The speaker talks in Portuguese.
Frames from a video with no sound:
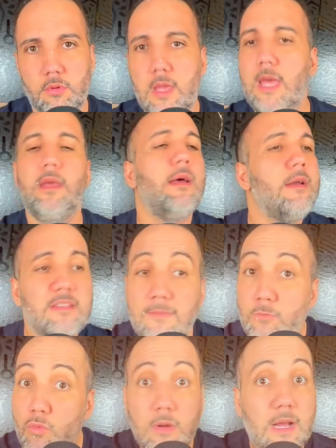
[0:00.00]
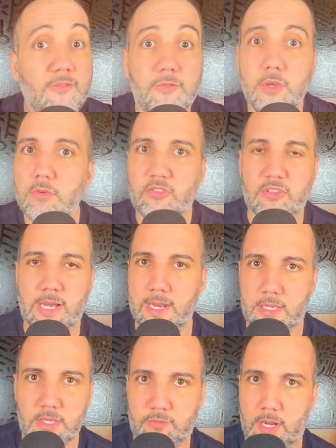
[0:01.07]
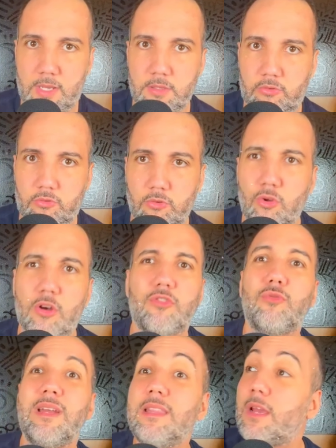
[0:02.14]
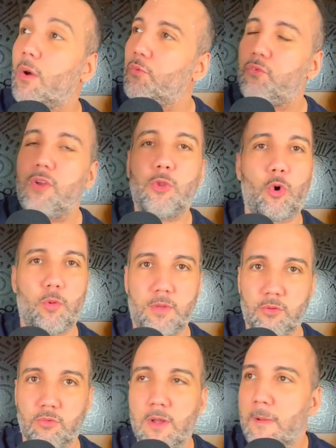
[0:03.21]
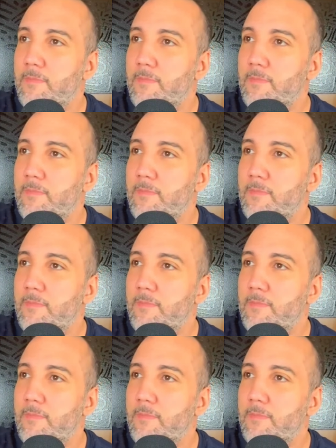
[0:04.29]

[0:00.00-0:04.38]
Ele, você nunca viu esse cara aqui falar isso? Nossa, o Hendrick é um fenômeno.